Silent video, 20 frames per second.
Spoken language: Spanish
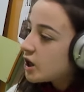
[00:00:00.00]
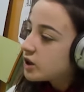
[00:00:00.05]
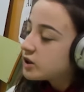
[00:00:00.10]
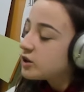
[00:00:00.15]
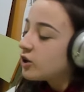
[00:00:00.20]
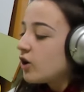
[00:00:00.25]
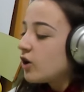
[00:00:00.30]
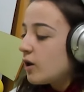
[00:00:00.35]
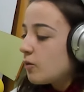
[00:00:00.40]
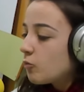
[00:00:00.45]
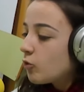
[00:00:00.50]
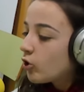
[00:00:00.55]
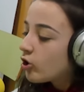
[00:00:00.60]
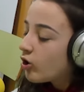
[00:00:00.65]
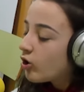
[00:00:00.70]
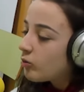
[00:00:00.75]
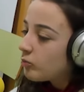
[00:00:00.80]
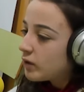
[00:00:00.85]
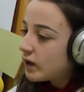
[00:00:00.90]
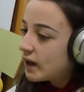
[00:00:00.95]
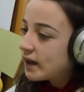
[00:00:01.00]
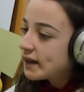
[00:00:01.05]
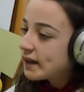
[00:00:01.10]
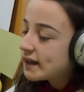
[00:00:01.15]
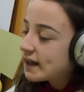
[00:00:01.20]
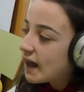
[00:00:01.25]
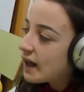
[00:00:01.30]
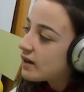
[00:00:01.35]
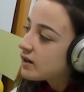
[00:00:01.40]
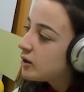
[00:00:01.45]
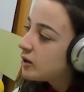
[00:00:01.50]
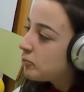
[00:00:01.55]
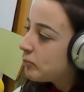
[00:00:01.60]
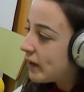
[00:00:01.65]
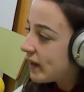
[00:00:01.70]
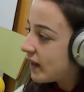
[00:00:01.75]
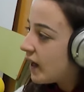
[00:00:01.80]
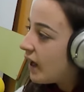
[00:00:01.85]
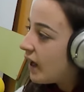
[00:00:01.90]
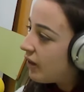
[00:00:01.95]
Solemos comer carne y
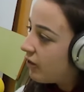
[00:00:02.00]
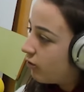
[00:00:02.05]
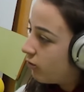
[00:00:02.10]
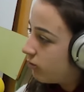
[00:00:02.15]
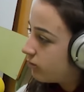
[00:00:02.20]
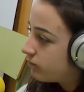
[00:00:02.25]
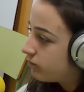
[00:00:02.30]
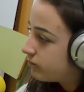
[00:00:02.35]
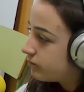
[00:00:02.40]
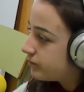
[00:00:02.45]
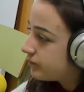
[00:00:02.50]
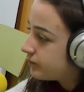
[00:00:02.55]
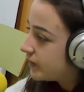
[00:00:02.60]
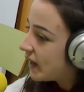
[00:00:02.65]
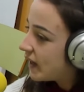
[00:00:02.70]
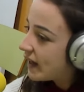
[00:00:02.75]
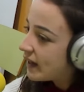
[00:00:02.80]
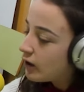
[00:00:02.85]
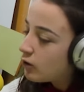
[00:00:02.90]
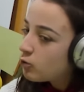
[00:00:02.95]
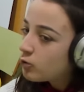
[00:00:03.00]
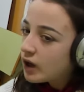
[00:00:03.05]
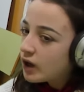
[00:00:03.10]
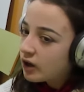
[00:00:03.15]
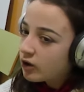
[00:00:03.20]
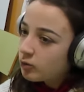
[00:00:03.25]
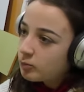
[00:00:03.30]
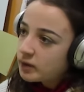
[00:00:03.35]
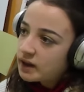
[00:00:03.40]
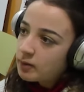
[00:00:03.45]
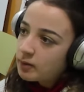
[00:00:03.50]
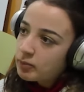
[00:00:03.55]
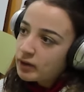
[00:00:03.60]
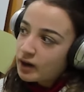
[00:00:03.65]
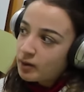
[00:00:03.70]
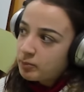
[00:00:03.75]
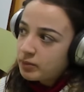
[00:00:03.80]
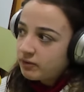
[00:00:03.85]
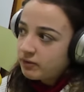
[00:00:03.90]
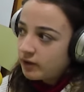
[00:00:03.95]
pescado, ya que es una comida
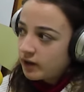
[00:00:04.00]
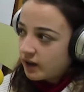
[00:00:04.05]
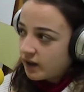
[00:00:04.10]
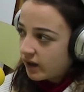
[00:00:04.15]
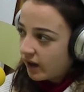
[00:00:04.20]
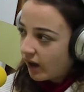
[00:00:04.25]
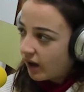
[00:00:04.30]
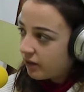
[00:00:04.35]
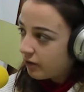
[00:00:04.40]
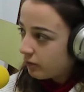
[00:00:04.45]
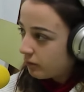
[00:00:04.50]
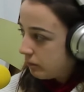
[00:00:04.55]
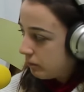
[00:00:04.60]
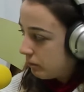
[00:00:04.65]
para privilegiados.